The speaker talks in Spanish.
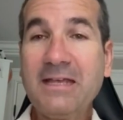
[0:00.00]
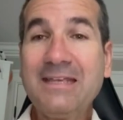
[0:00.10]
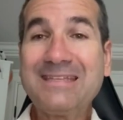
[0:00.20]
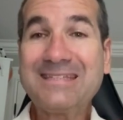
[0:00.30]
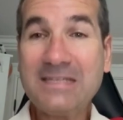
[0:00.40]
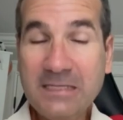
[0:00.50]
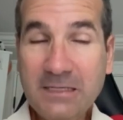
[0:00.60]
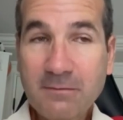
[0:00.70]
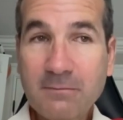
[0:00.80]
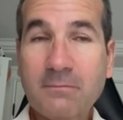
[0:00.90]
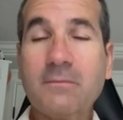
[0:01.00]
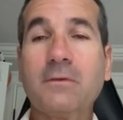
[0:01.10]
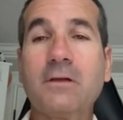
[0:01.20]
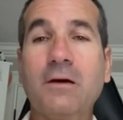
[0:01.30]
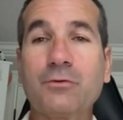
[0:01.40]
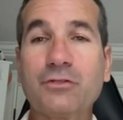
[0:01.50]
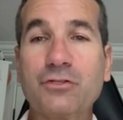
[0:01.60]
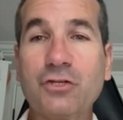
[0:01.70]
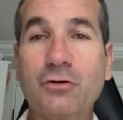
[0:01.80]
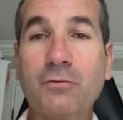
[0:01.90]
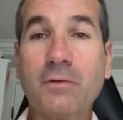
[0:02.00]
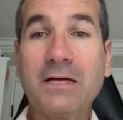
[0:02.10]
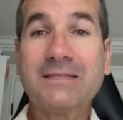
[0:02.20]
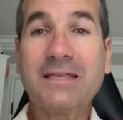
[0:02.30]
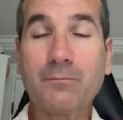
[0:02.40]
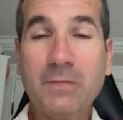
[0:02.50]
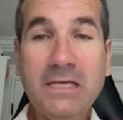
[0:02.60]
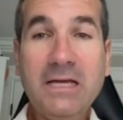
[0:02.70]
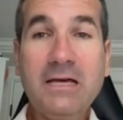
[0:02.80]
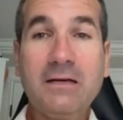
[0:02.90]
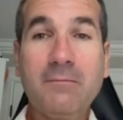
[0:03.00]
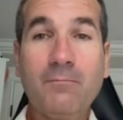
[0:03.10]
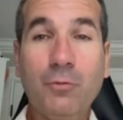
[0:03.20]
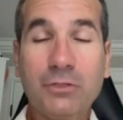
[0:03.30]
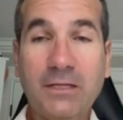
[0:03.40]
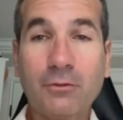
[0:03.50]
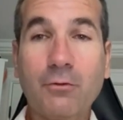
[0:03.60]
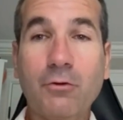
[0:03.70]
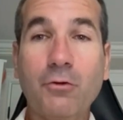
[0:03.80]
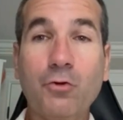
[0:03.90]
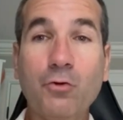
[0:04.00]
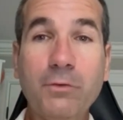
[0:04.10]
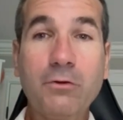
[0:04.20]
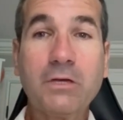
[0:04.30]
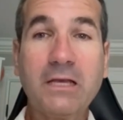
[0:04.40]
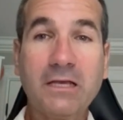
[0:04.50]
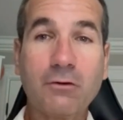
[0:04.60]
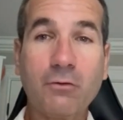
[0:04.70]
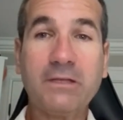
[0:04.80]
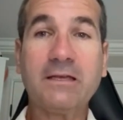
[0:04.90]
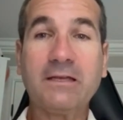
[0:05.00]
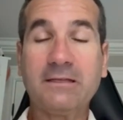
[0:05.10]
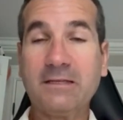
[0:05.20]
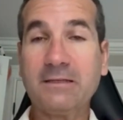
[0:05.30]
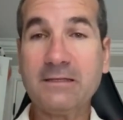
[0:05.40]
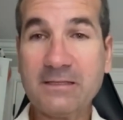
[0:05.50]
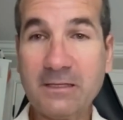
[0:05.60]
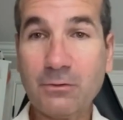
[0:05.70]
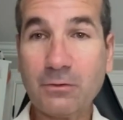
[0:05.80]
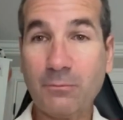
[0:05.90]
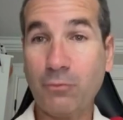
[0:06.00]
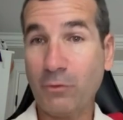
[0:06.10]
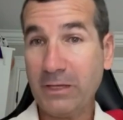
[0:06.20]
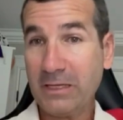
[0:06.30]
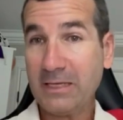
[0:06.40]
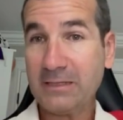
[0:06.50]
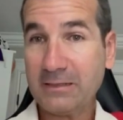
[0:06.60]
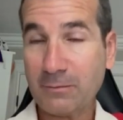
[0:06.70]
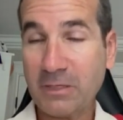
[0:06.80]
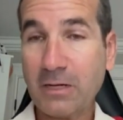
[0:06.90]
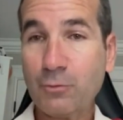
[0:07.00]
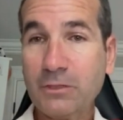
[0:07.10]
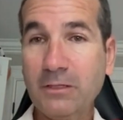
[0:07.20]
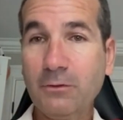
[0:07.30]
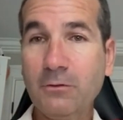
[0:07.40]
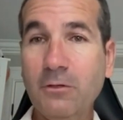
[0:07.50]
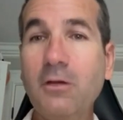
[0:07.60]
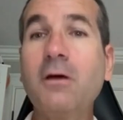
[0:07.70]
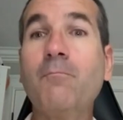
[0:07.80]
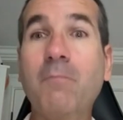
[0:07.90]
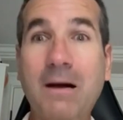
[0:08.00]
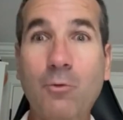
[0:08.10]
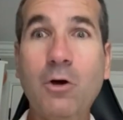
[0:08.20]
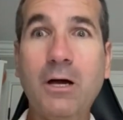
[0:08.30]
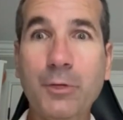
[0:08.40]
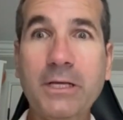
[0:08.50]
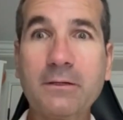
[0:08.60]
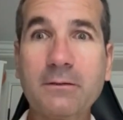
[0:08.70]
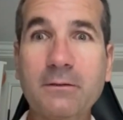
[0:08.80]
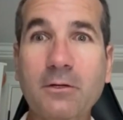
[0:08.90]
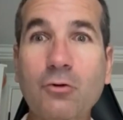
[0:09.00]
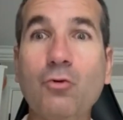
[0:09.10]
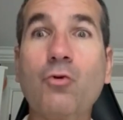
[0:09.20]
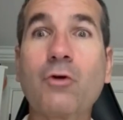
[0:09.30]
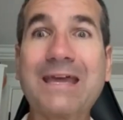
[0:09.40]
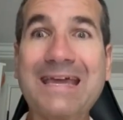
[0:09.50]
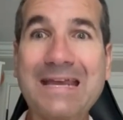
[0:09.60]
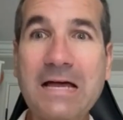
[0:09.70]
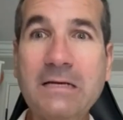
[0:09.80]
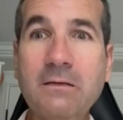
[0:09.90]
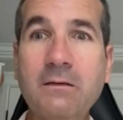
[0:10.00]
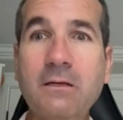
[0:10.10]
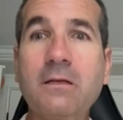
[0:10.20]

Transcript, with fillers: Si la oposición termina votando en los números que las encuestas están diciendo que pueden terminar votando, vamos a ver un gran